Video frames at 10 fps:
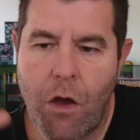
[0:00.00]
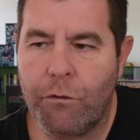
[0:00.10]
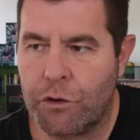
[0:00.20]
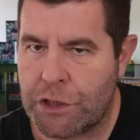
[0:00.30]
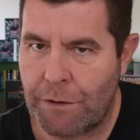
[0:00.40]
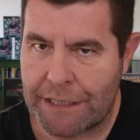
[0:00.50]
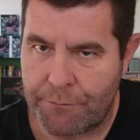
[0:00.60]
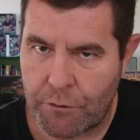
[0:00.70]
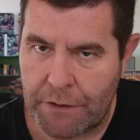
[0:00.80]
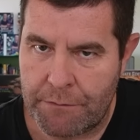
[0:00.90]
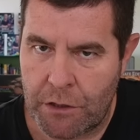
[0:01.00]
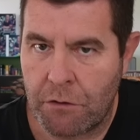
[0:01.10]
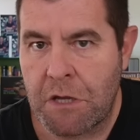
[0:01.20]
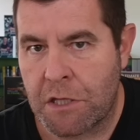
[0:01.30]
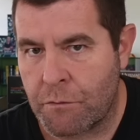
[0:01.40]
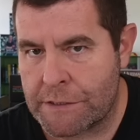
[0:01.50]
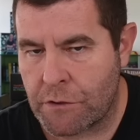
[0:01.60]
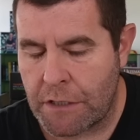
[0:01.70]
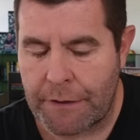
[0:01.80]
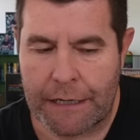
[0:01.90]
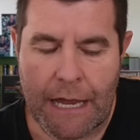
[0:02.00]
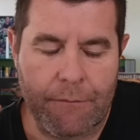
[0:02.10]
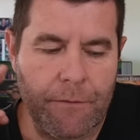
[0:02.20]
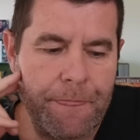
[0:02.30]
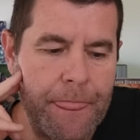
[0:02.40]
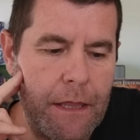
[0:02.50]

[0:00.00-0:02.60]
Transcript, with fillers: ho avuto già qualche problemino e di questo ne parliamo.